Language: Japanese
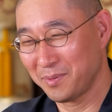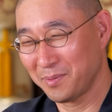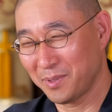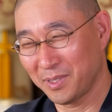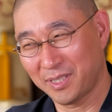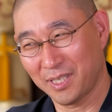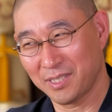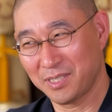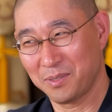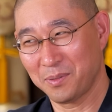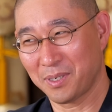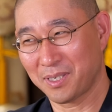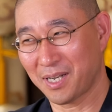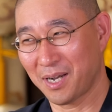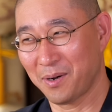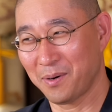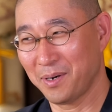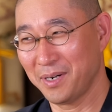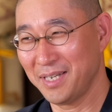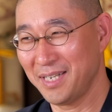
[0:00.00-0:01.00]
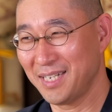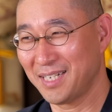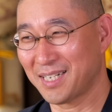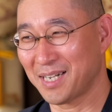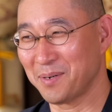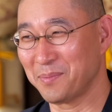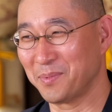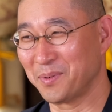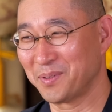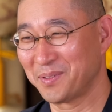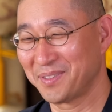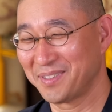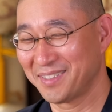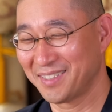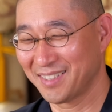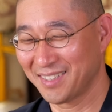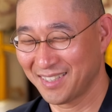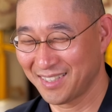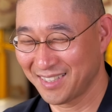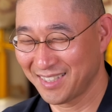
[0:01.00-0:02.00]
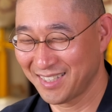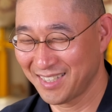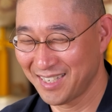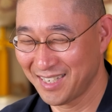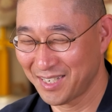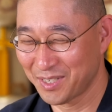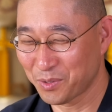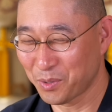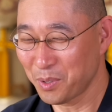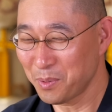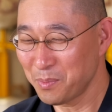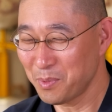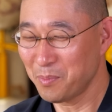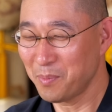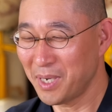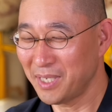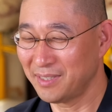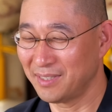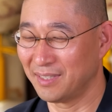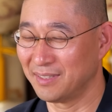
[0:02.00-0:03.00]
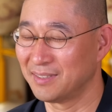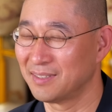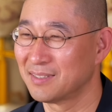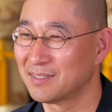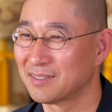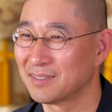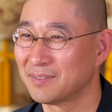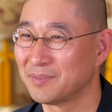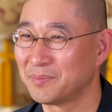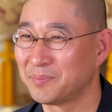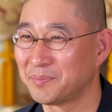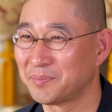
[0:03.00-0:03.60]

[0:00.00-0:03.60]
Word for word: 私は可愛いかも。これもマンなんです。